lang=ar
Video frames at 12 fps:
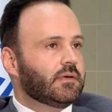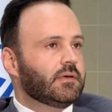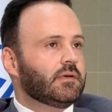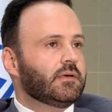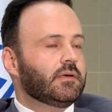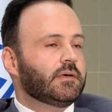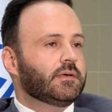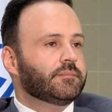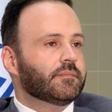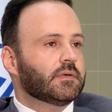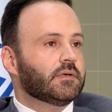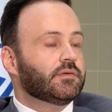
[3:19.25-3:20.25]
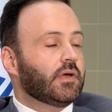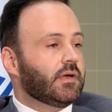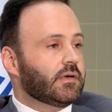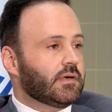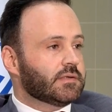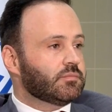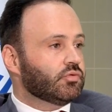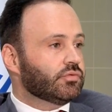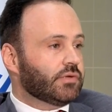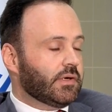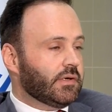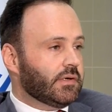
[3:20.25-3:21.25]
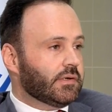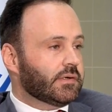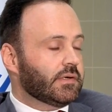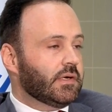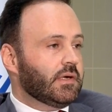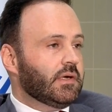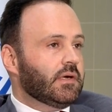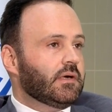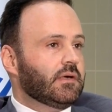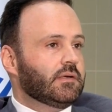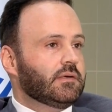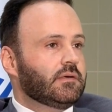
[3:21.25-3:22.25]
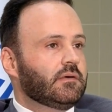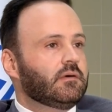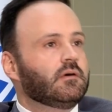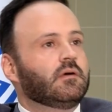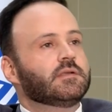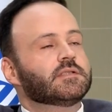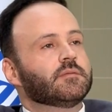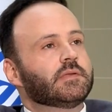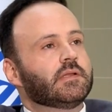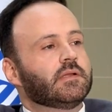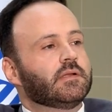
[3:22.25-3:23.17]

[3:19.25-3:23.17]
الطائرات بدون طيار آه، انظمه